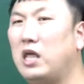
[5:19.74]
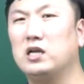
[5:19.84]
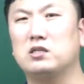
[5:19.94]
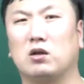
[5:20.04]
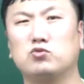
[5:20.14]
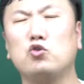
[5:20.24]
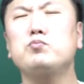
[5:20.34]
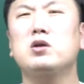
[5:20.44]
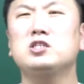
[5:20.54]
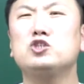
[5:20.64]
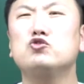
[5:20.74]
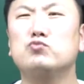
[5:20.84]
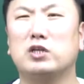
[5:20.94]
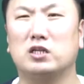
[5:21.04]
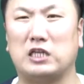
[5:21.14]
내가 좀 더 쉬운
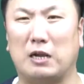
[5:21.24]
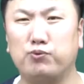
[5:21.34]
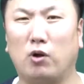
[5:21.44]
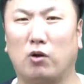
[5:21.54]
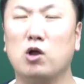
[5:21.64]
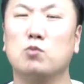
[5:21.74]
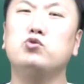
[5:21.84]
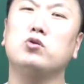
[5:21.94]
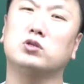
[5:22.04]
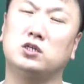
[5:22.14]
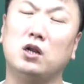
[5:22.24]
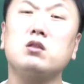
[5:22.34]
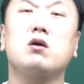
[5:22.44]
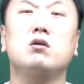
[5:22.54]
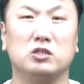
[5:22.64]
문제는 잘 풀어. 물론
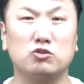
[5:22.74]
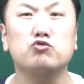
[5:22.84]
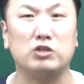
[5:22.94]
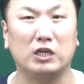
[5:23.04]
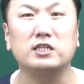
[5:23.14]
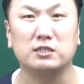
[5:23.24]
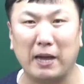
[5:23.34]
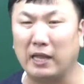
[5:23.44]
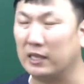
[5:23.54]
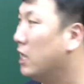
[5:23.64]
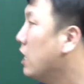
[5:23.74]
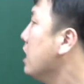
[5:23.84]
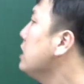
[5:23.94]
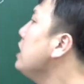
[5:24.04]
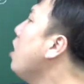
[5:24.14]
그런 건 있을 수 있겠지만, 이